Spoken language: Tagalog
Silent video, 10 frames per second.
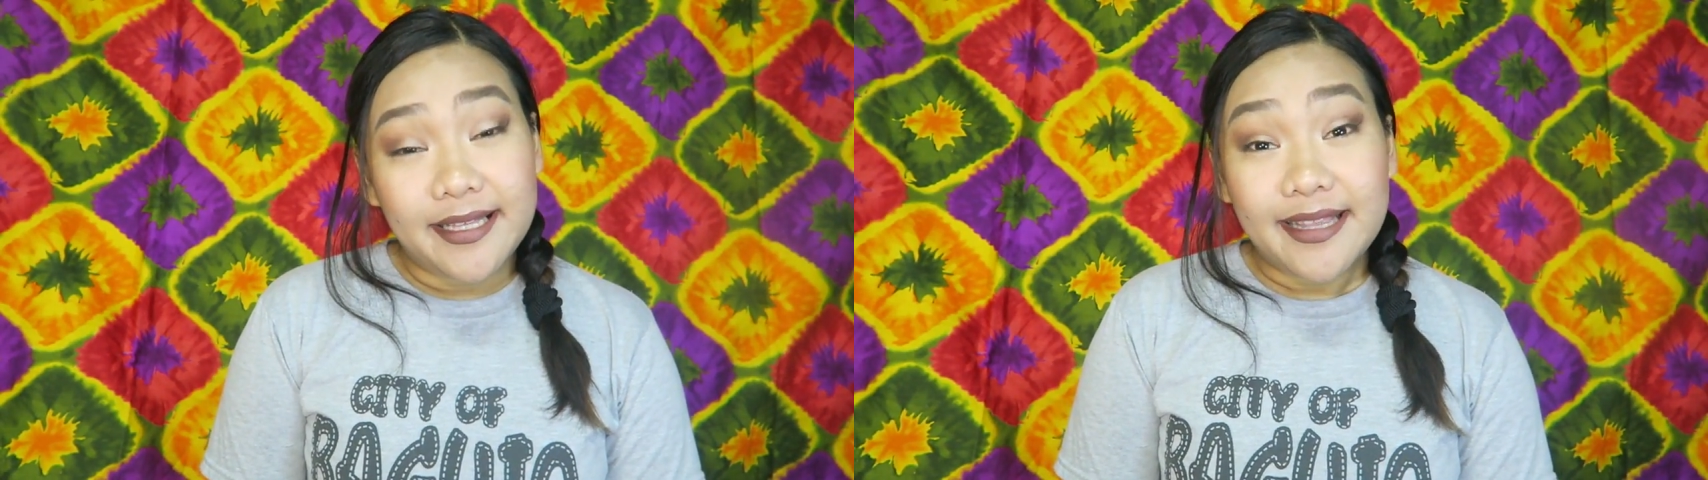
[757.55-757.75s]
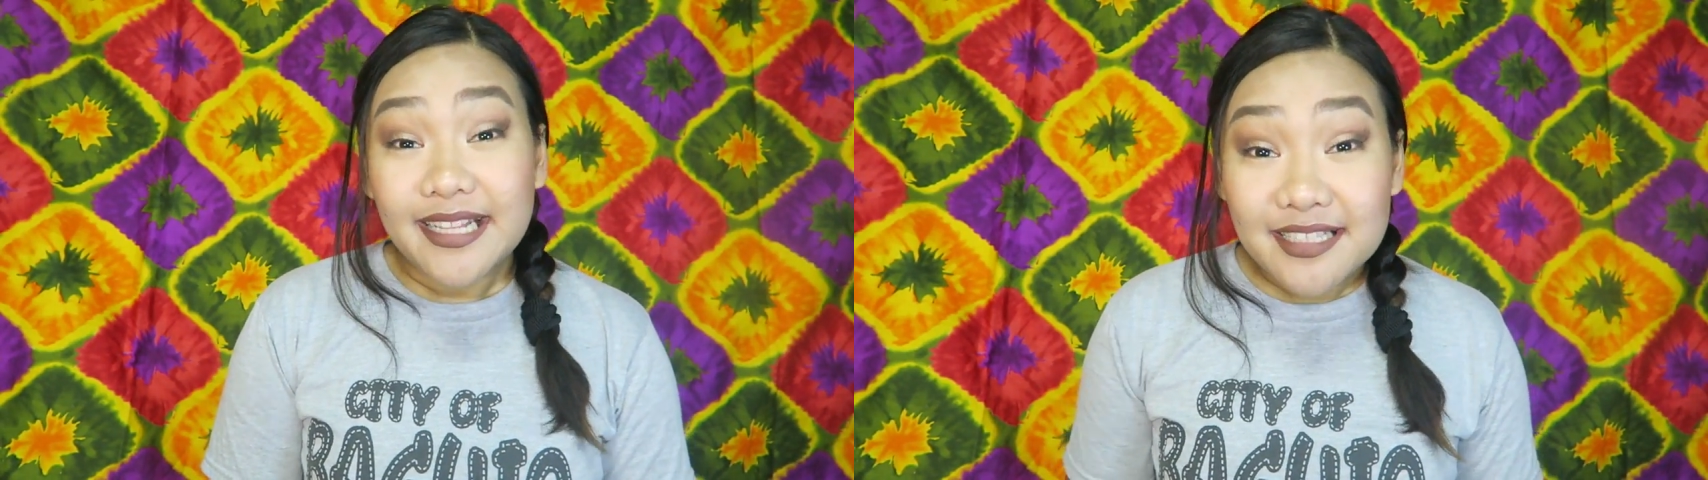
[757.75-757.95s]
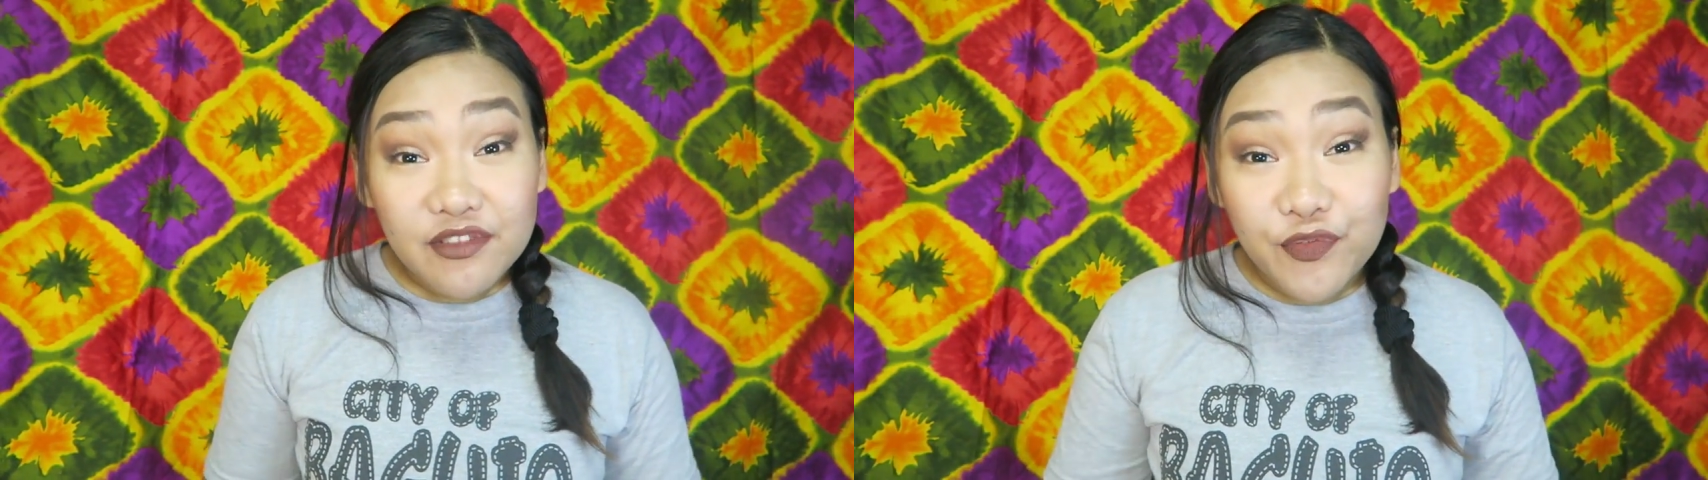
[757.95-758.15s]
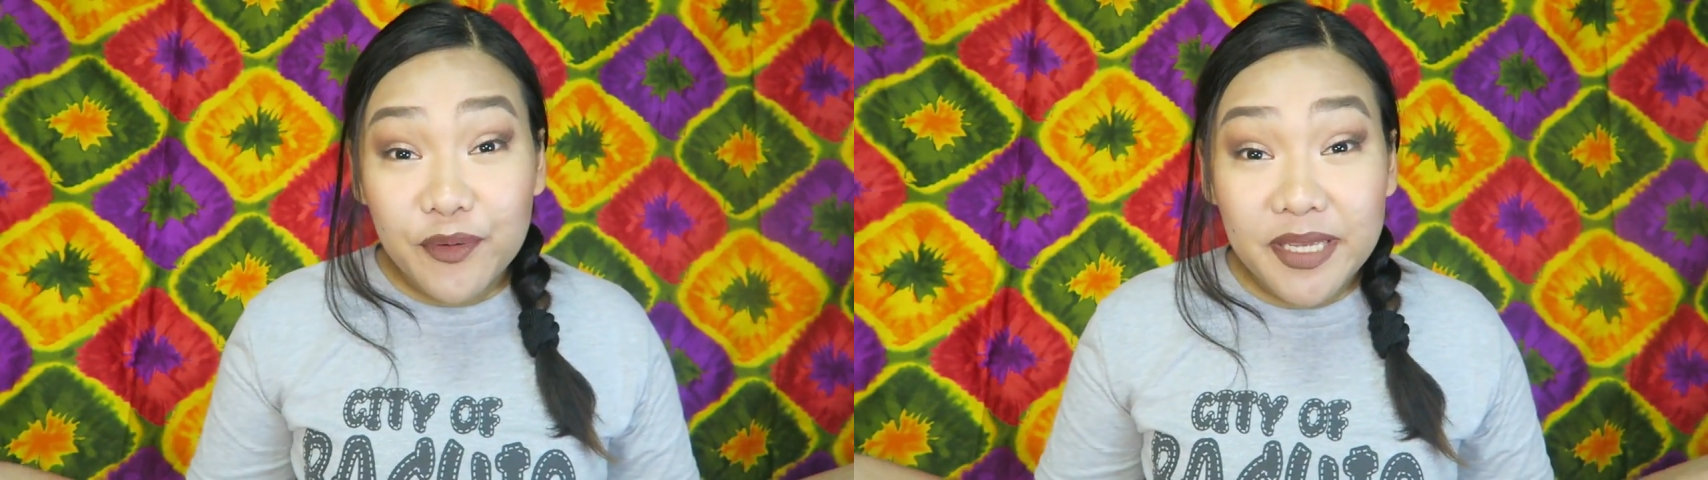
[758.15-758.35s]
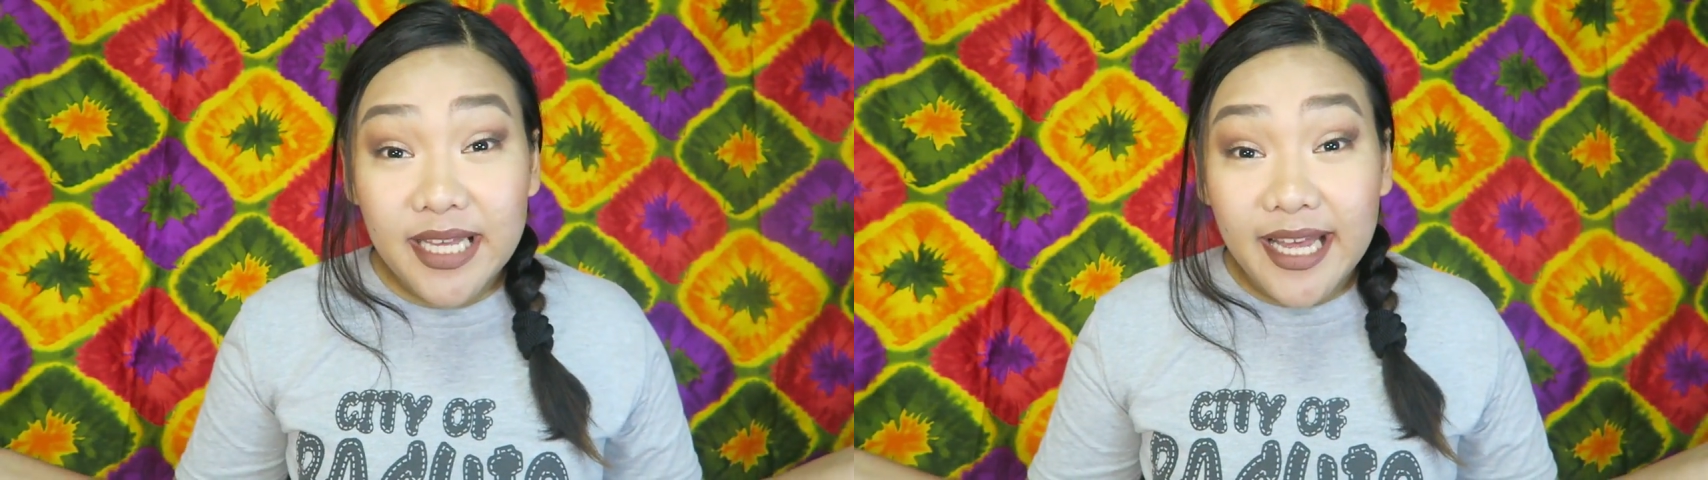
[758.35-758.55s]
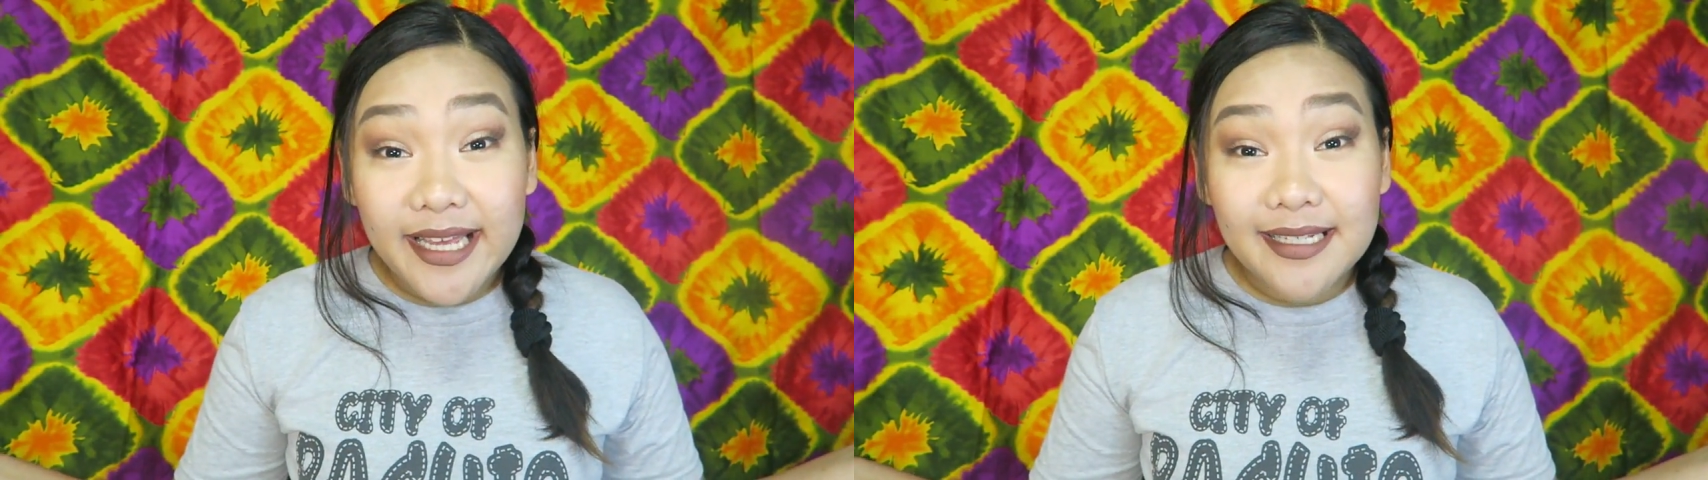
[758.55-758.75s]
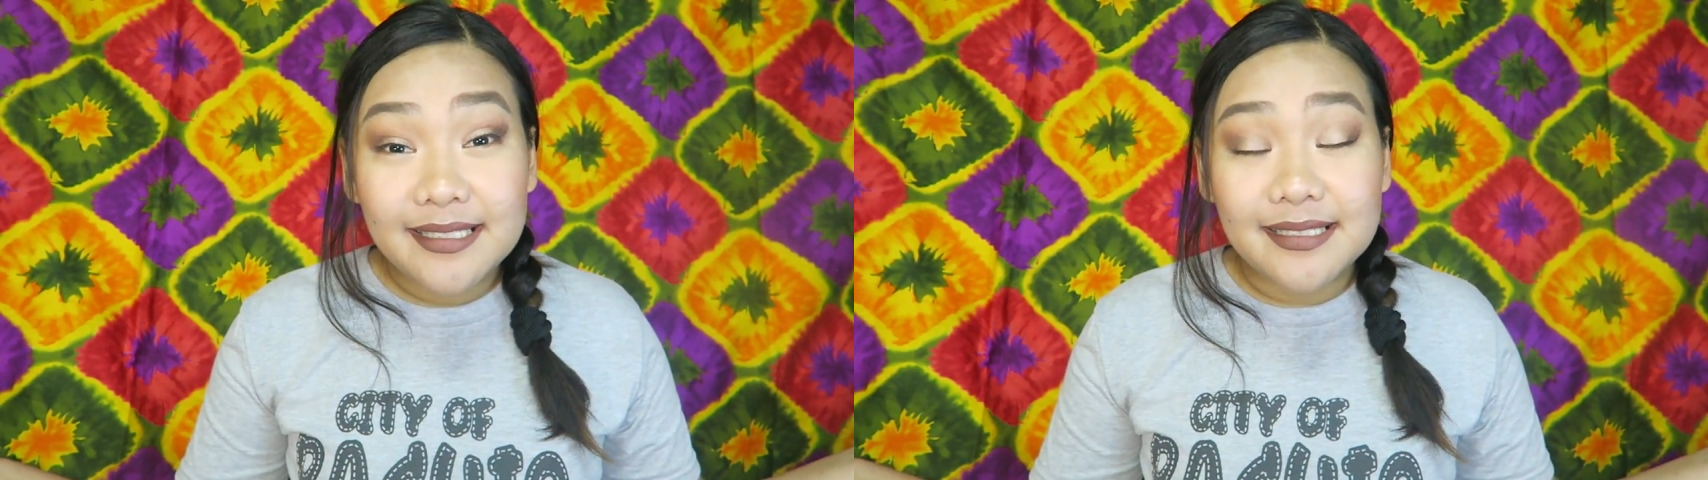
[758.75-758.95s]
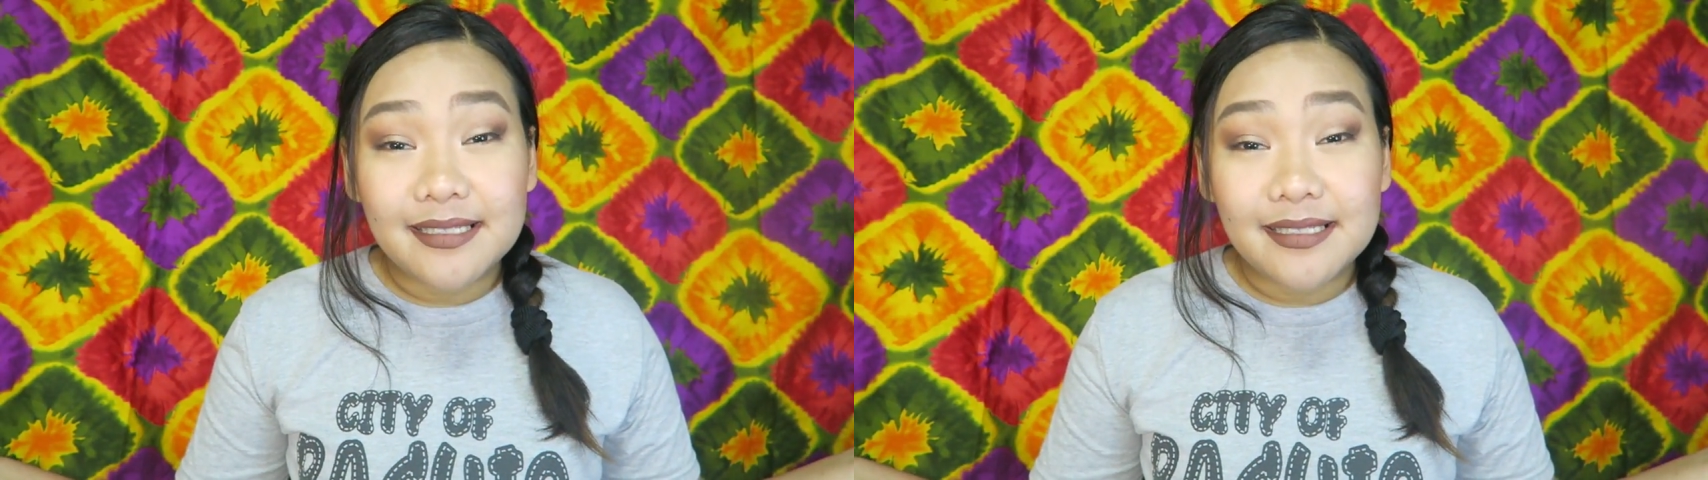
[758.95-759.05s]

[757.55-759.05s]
that's it for me, guys.